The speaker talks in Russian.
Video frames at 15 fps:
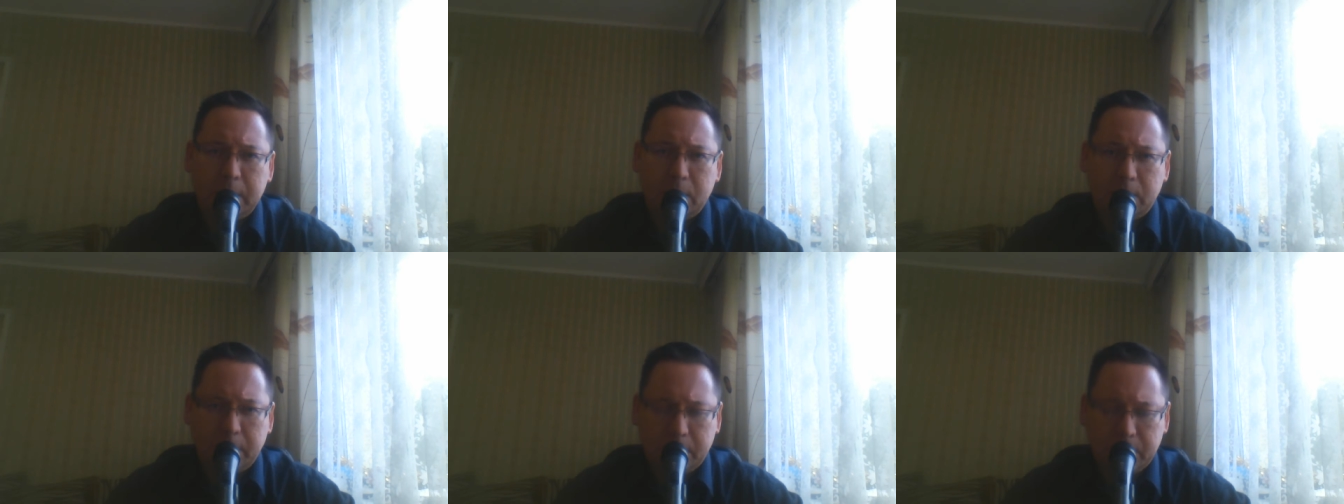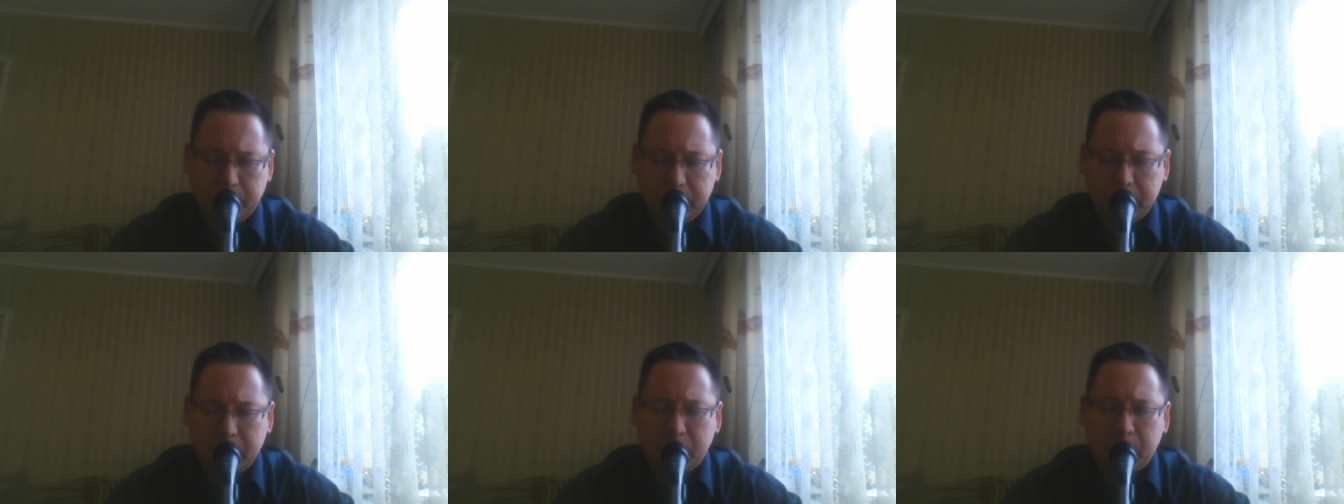у нас
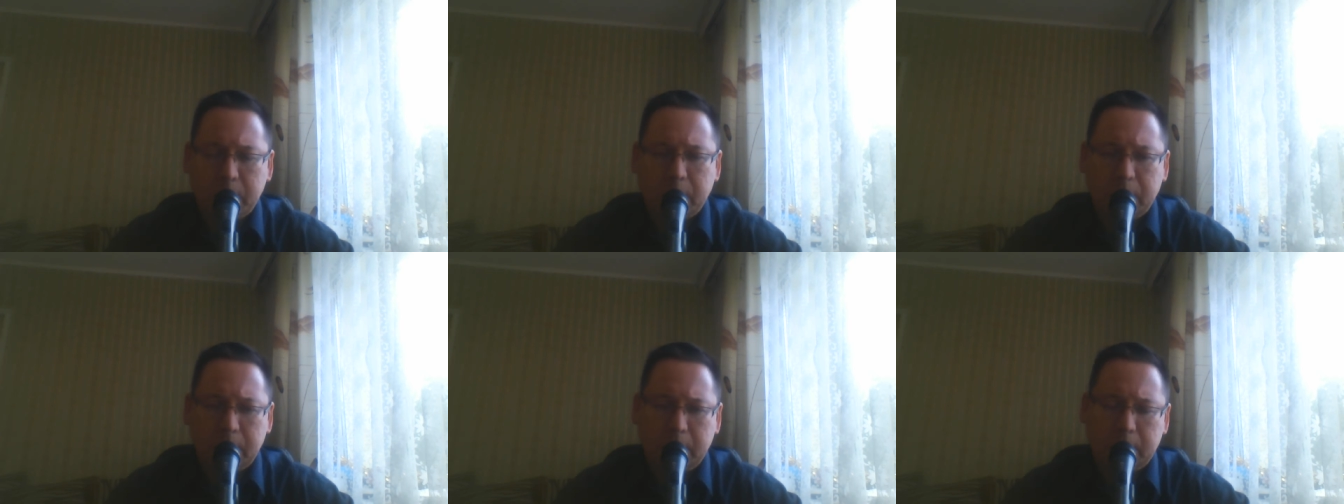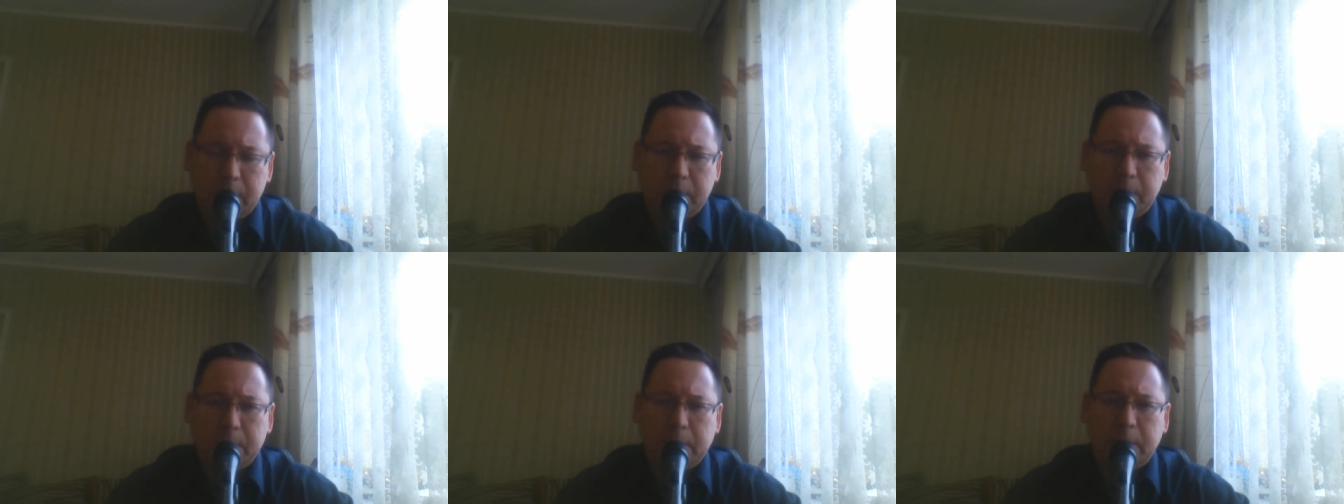происходят эти
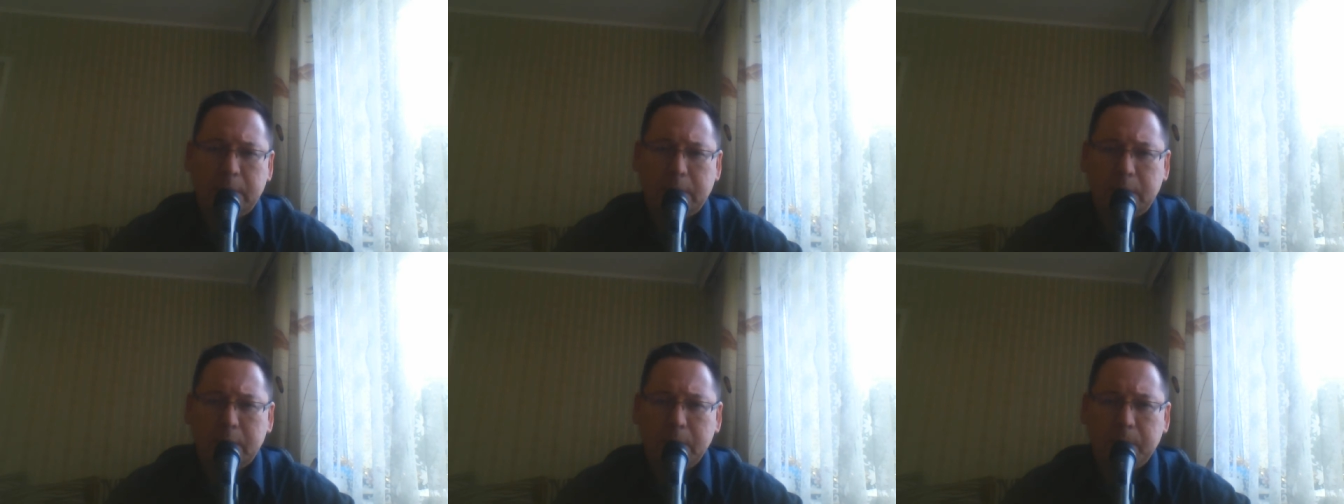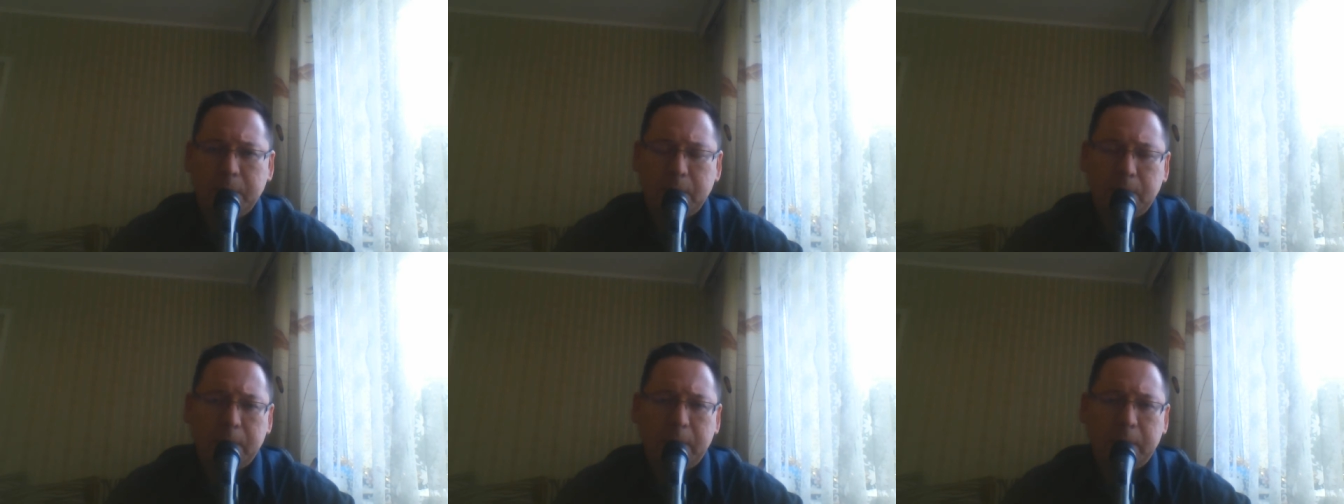мыслительные ошибки,
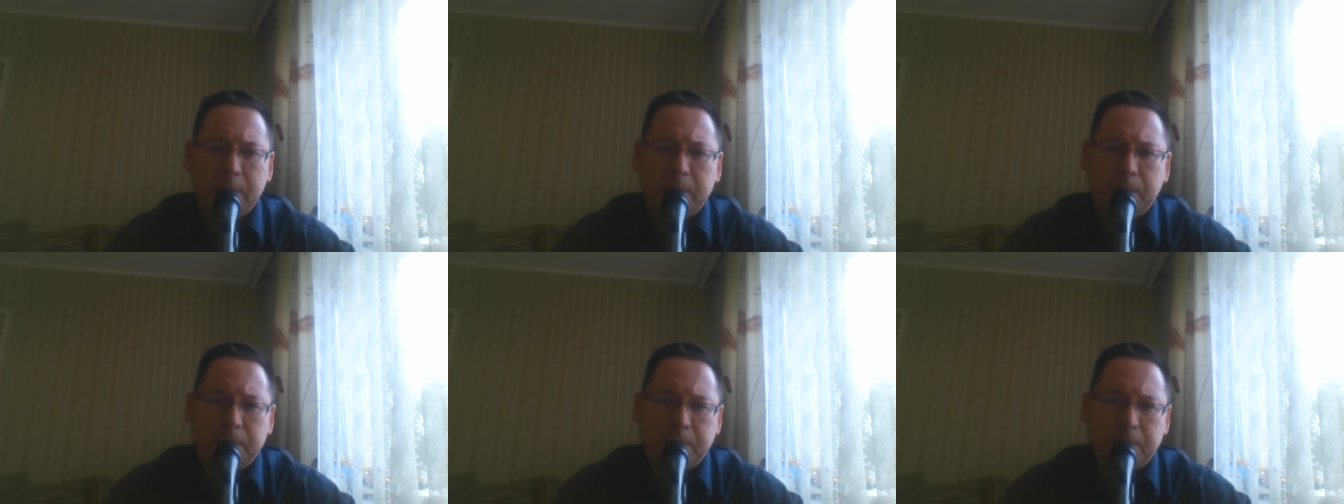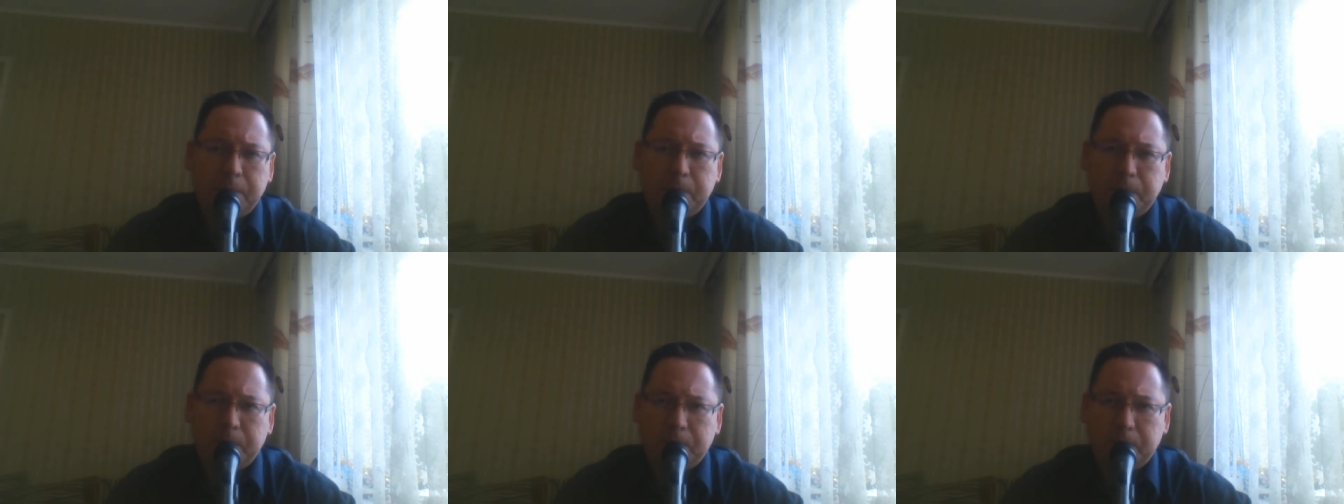мы
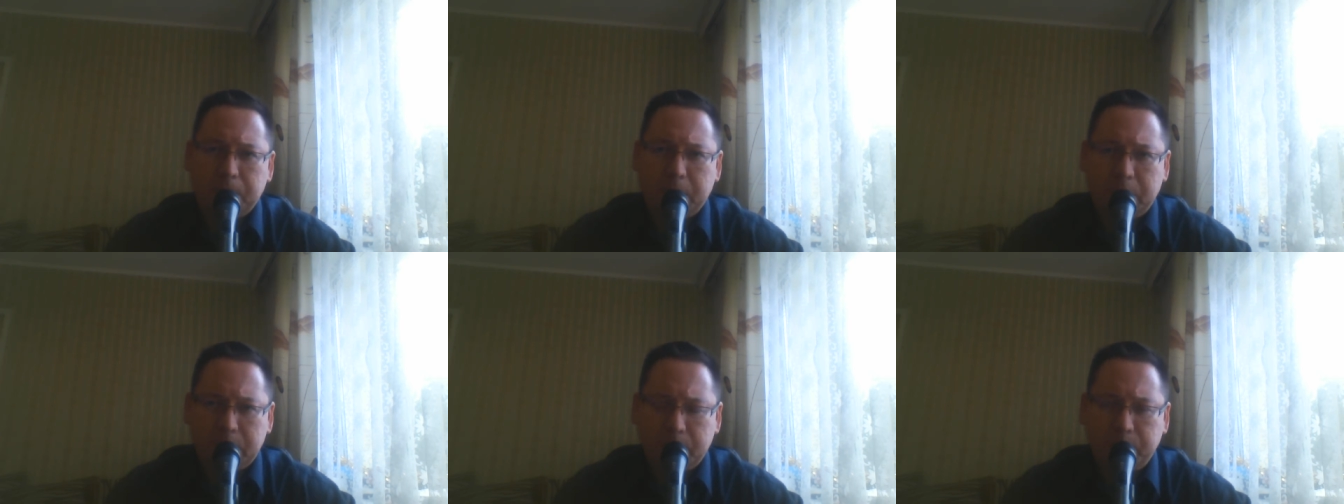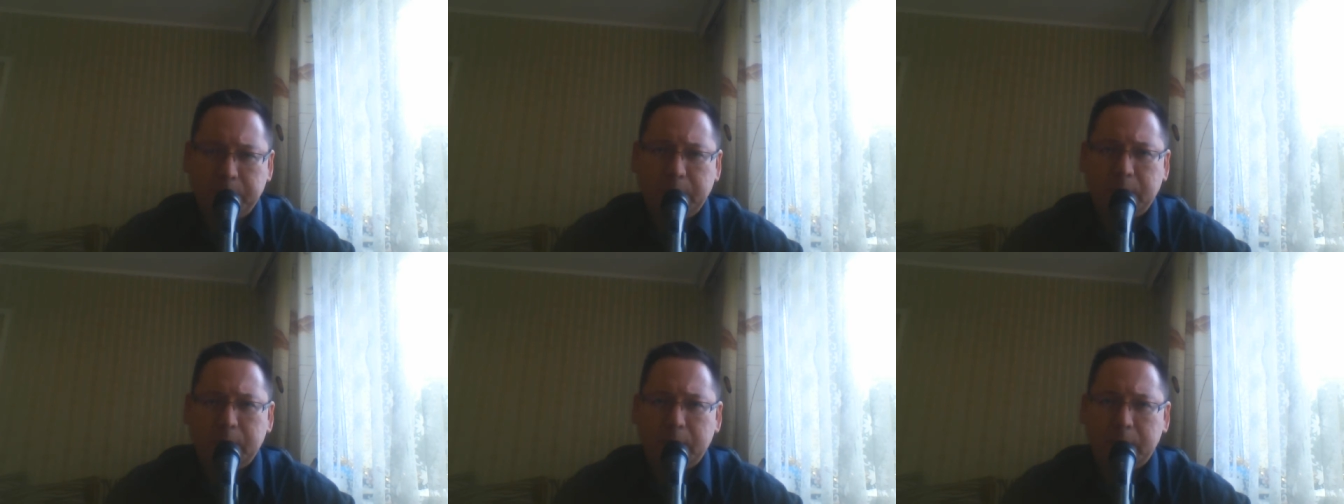
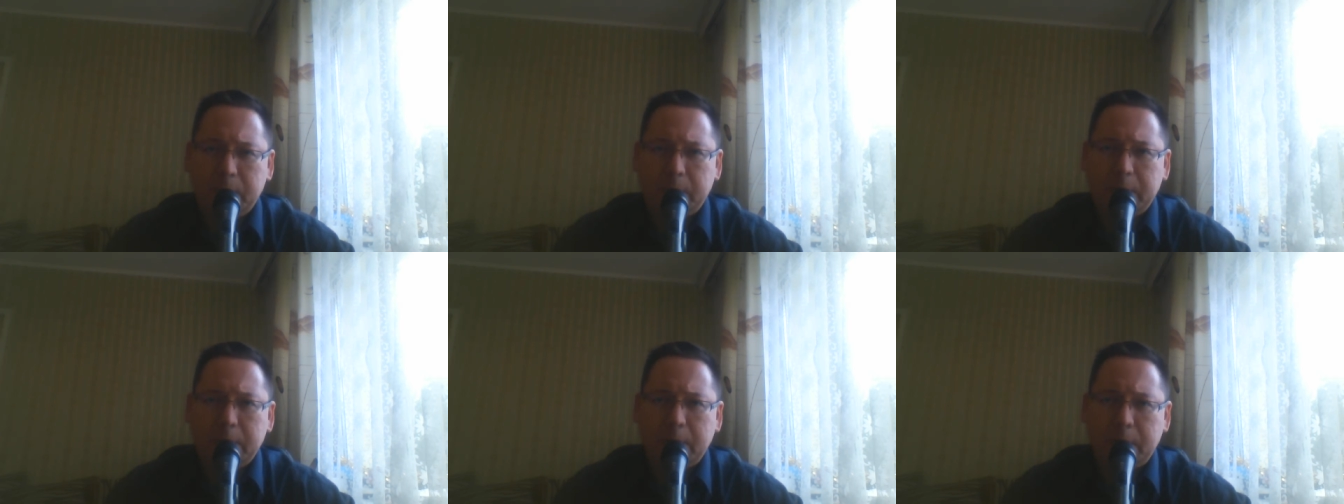испытываем эти